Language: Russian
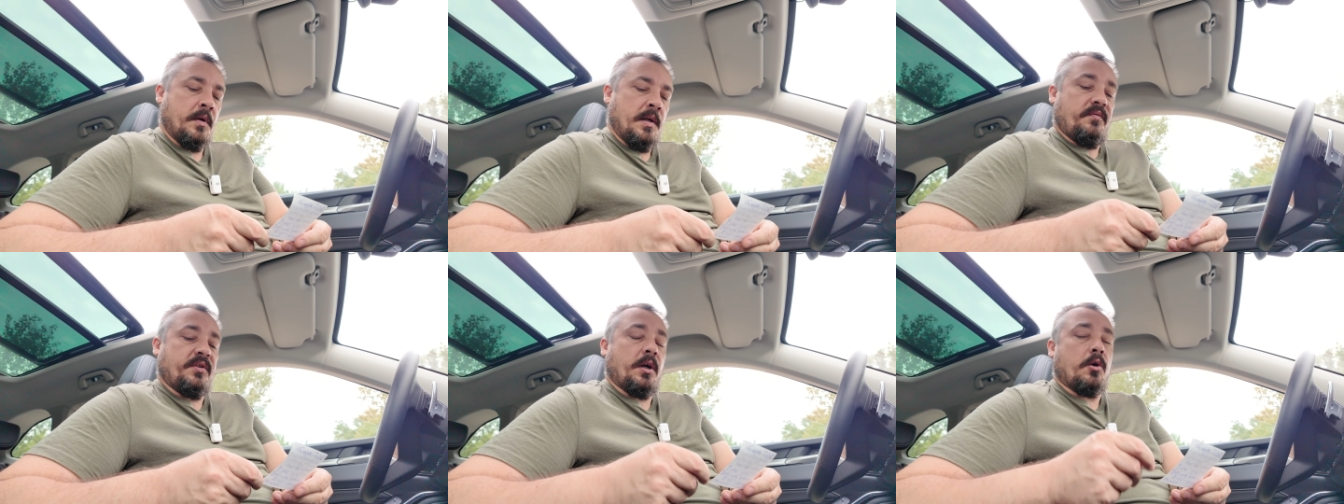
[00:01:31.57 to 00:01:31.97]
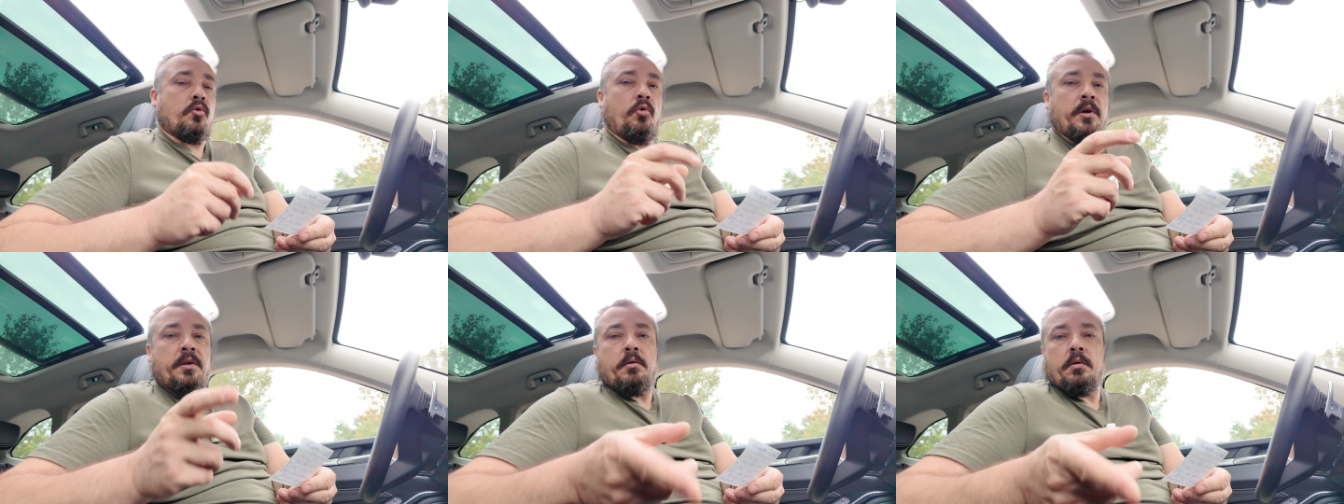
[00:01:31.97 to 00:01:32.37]

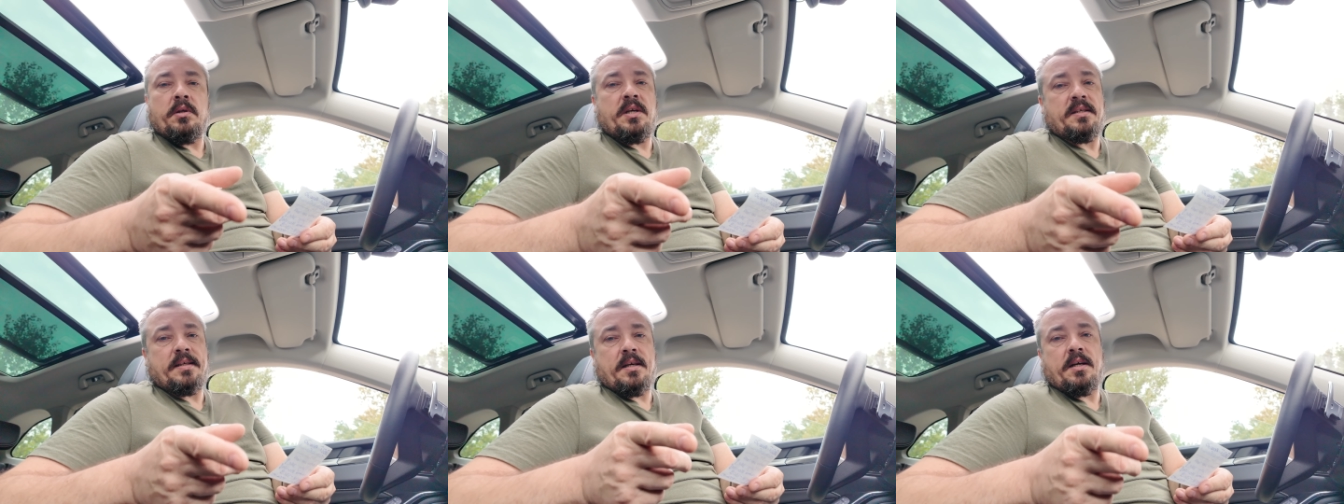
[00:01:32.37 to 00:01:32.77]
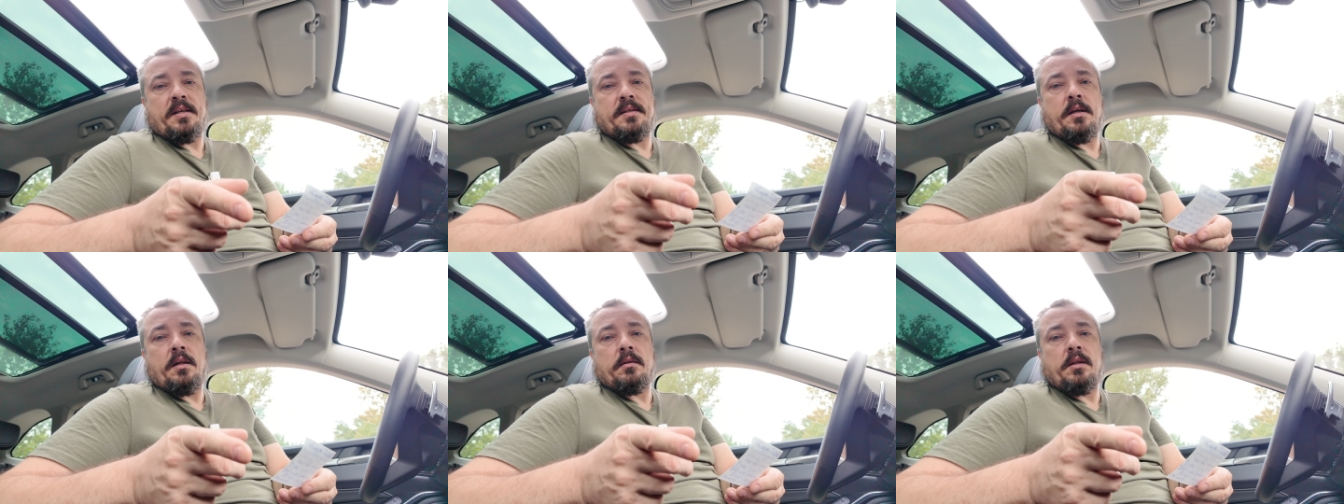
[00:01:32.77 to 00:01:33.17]
Второй я
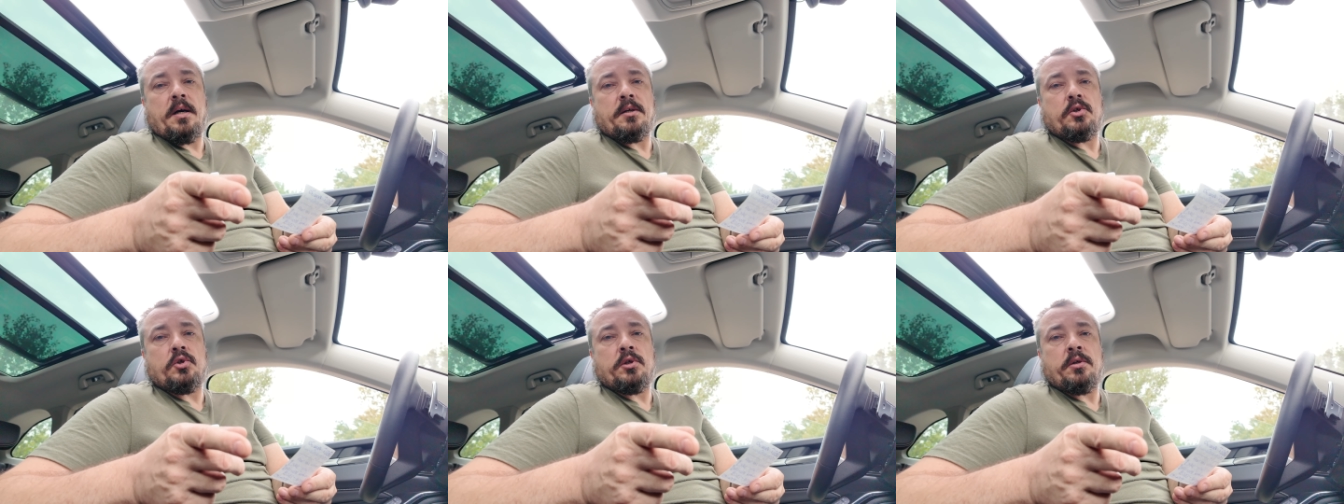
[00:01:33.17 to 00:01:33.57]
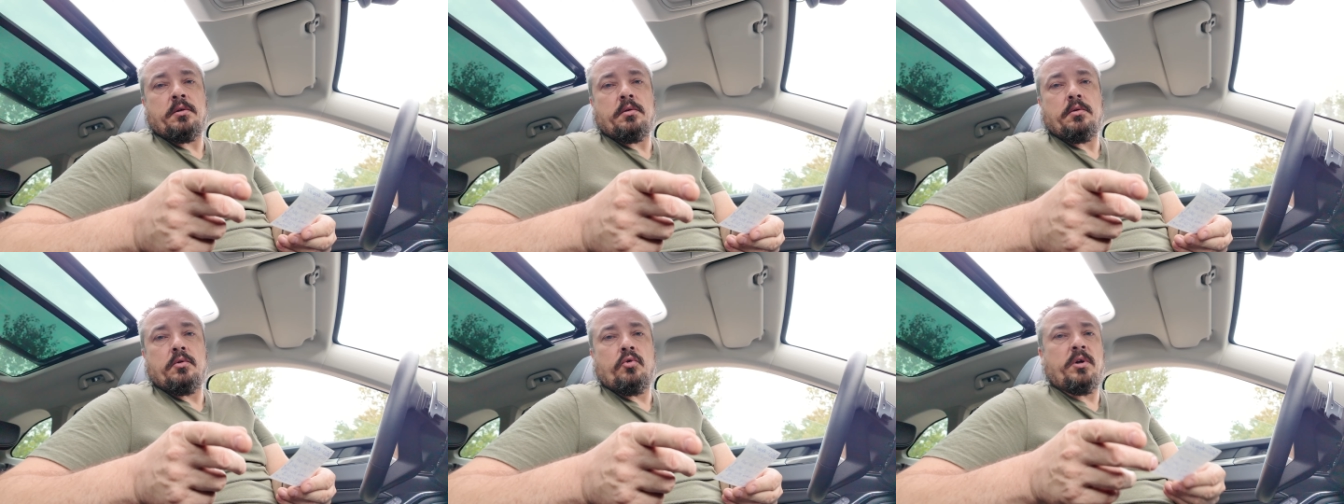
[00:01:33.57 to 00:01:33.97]
заказал также,
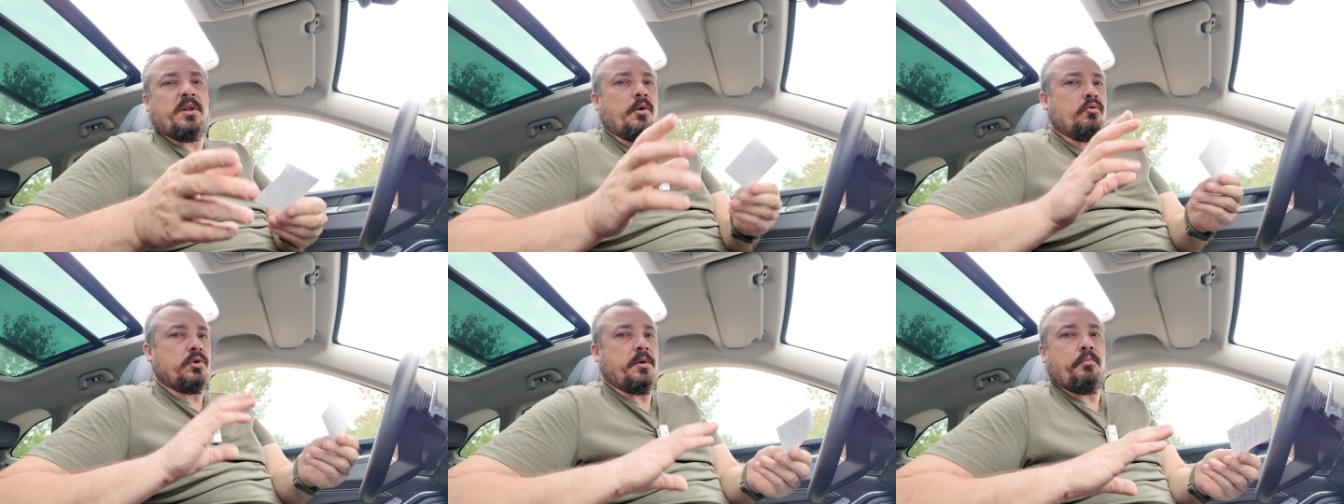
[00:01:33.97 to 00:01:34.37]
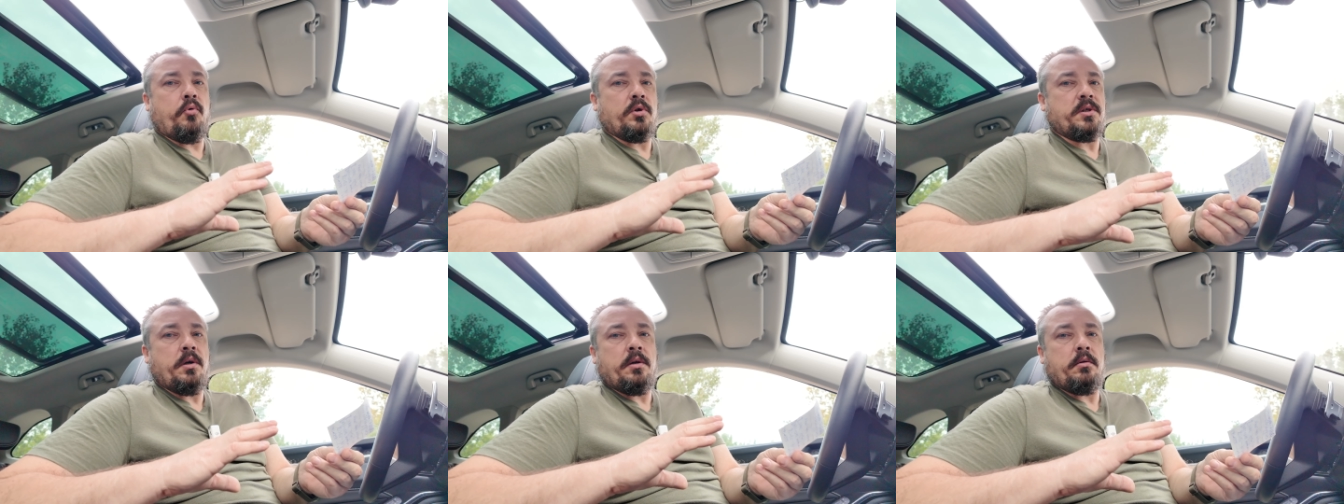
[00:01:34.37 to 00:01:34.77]
но ну, это уже
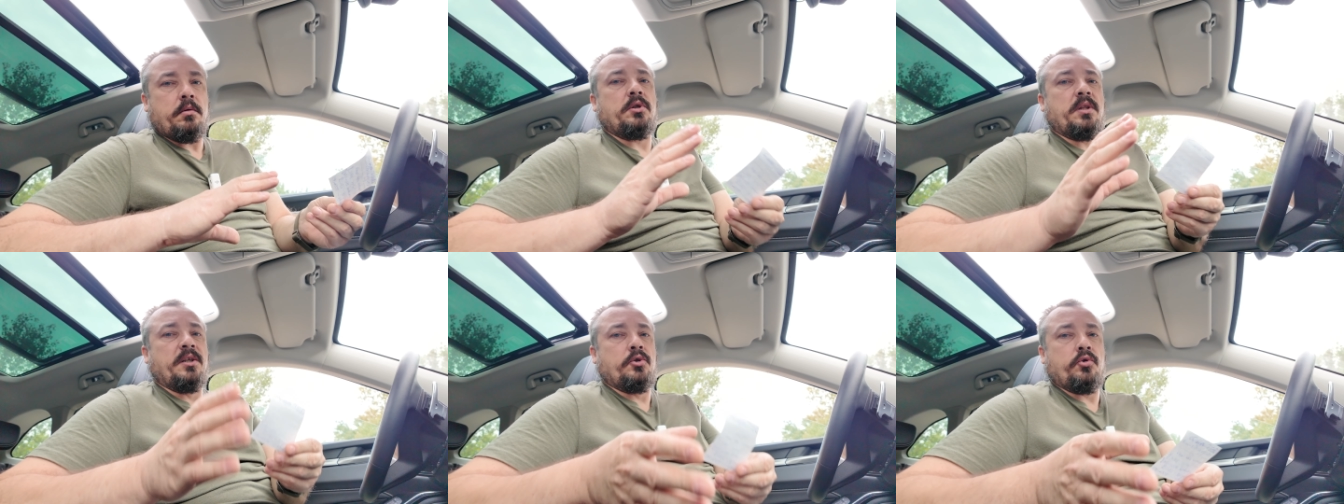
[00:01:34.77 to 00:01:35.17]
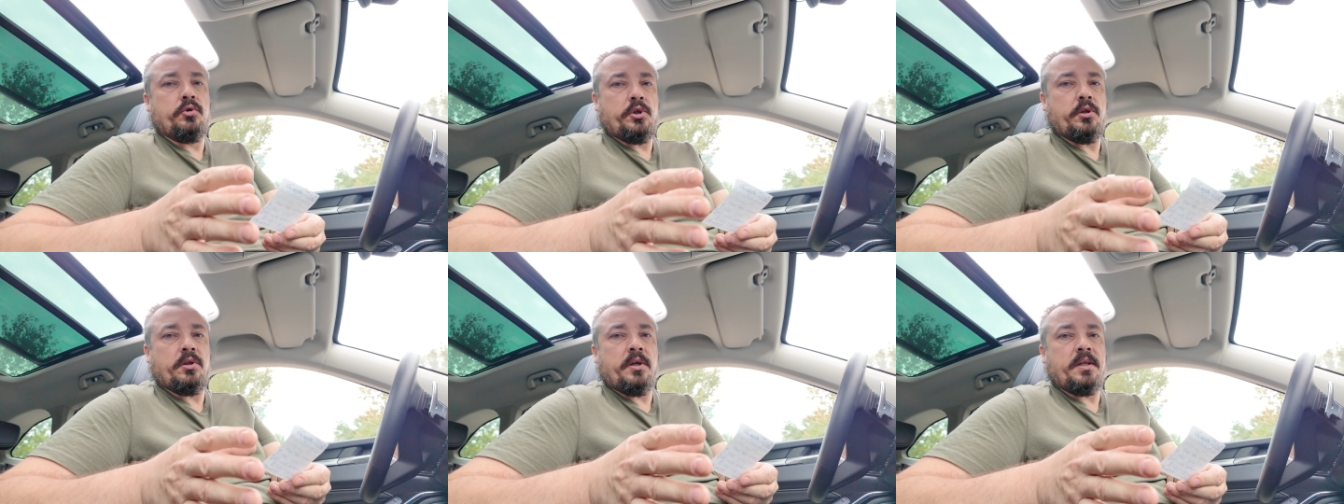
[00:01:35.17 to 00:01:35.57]
после.
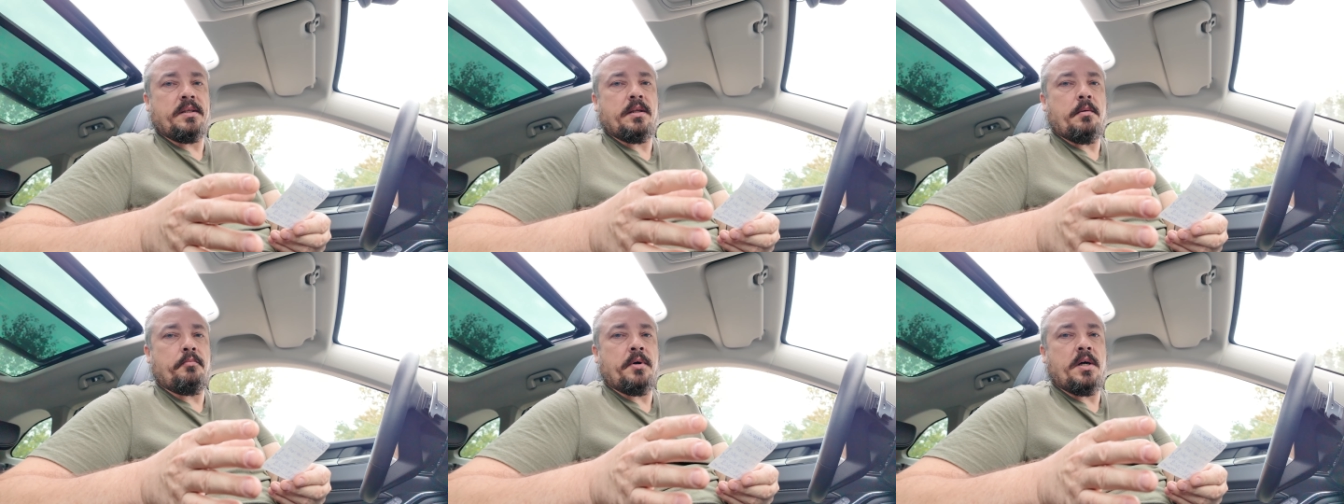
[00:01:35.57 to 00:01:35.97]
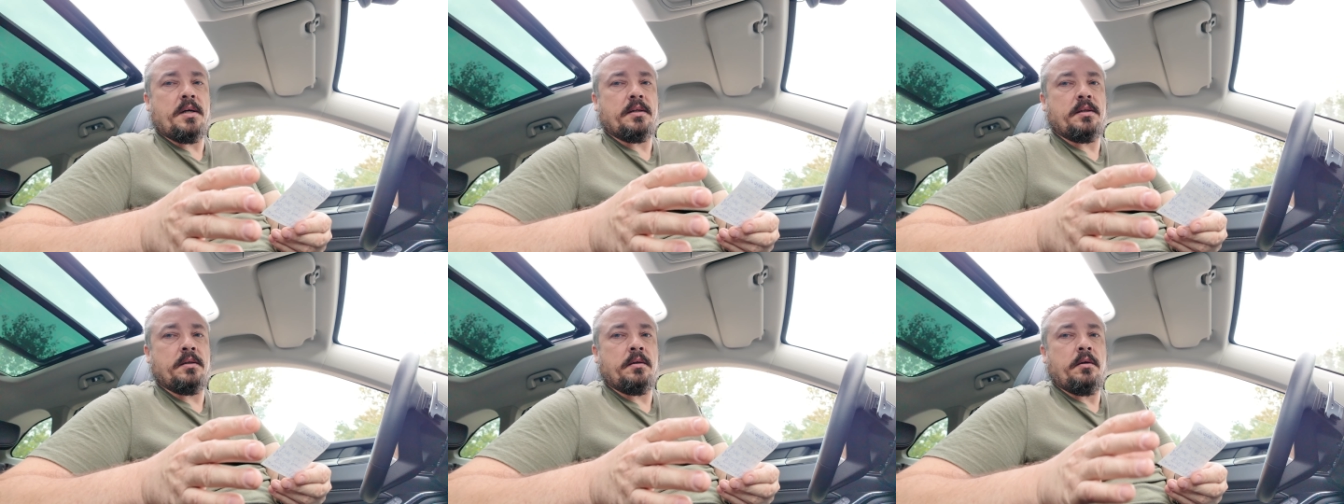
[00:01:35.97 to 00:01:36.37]
1400 по
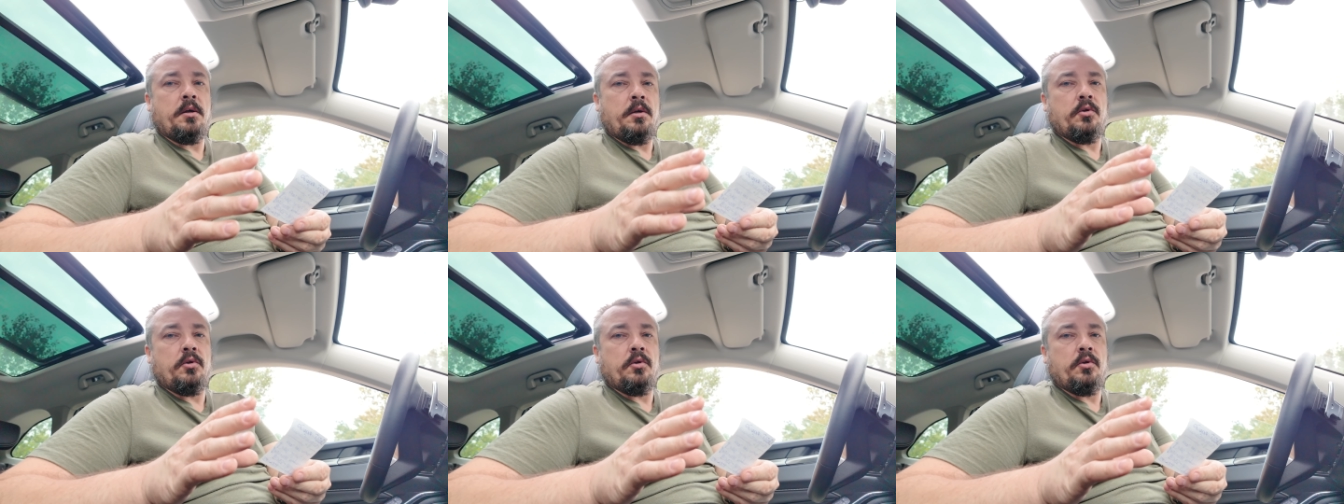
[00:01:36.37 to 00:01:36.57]
акции,